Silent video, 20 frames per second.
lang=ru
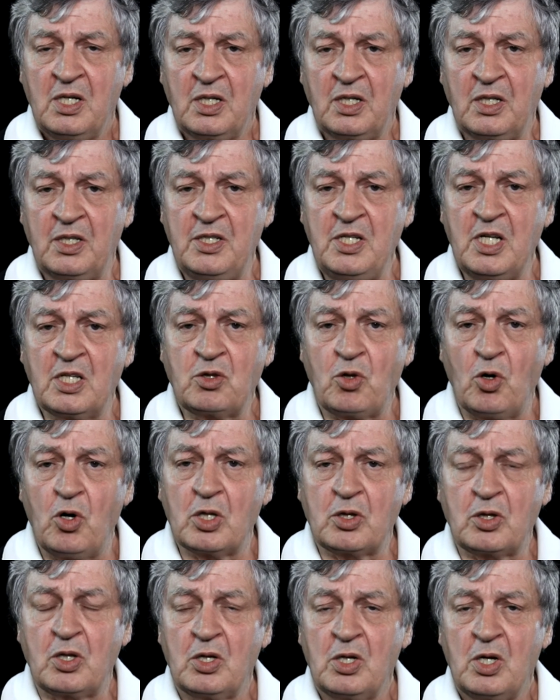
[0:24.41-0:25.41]
где
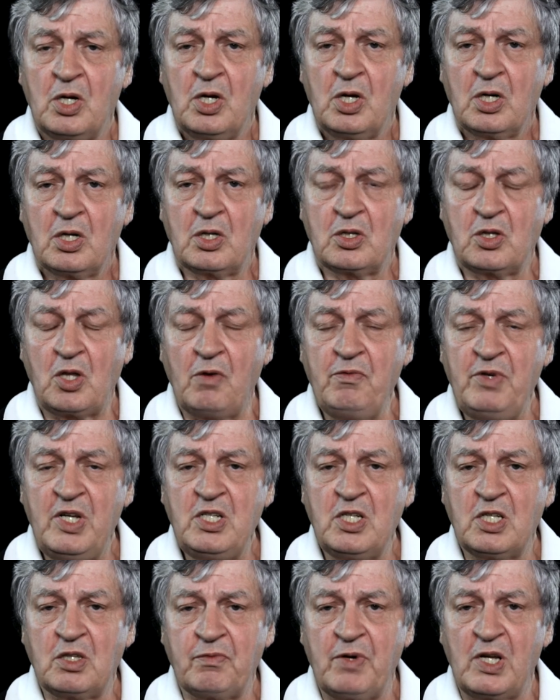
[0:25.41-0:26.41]
тот, кто
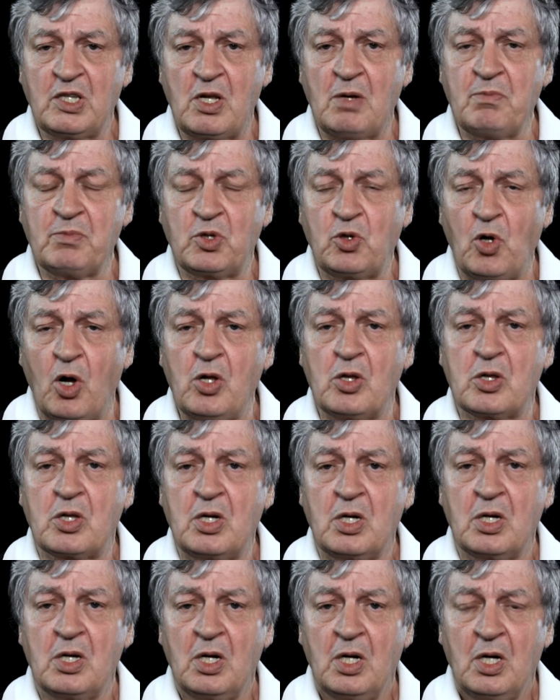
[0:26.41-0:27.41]
видит в этом
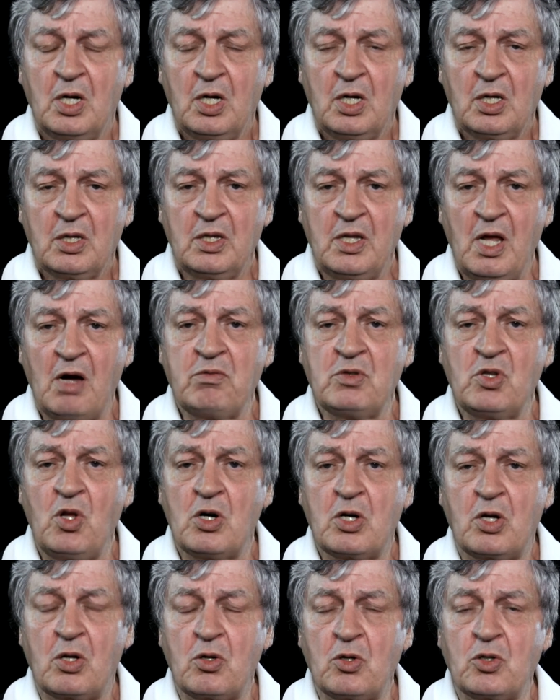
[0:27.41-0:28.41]
толк,
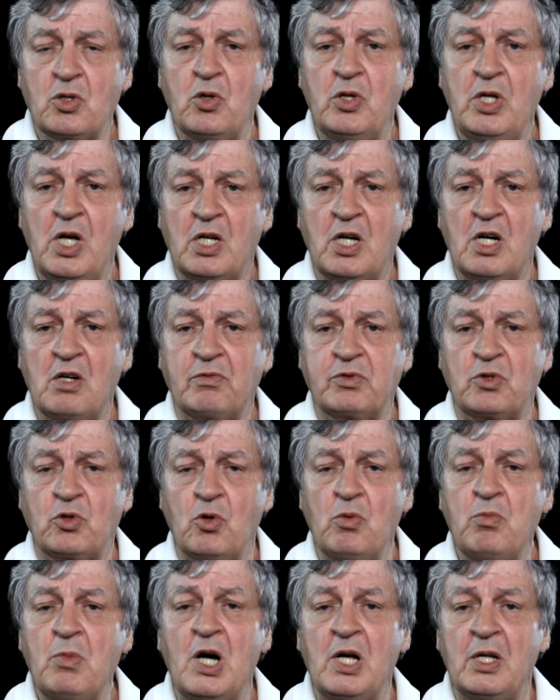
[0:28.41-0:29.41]
давно кружу я, как в
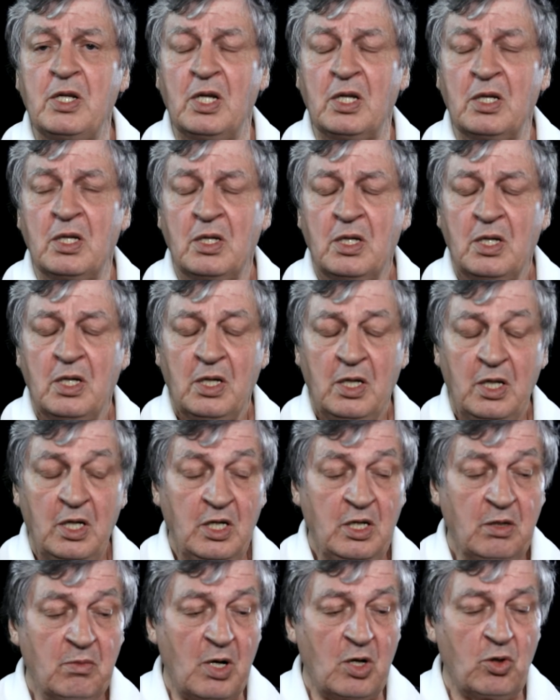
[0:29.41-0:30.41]
тумане» и
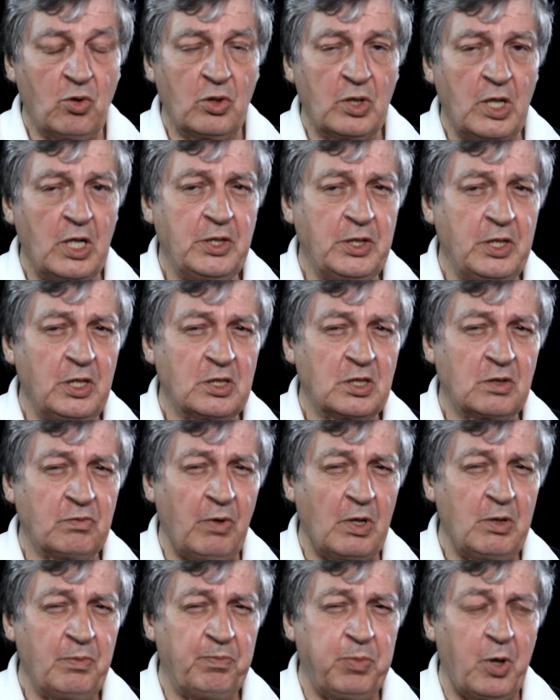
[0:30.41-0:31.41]
не могу найти
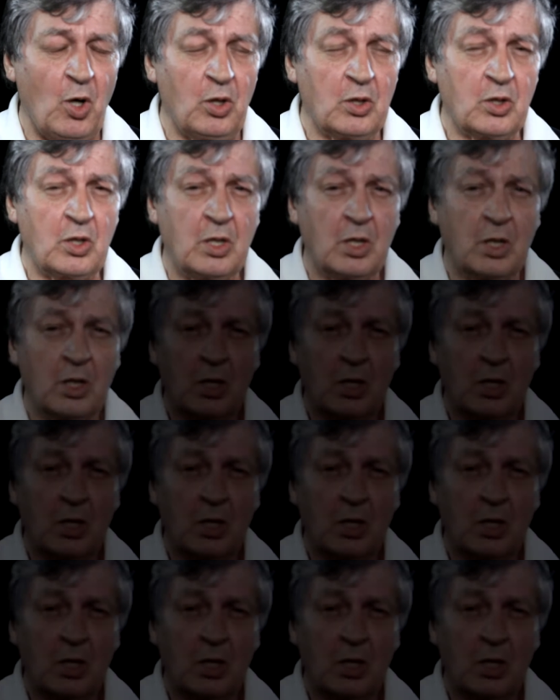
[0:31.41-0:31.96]
свой полк.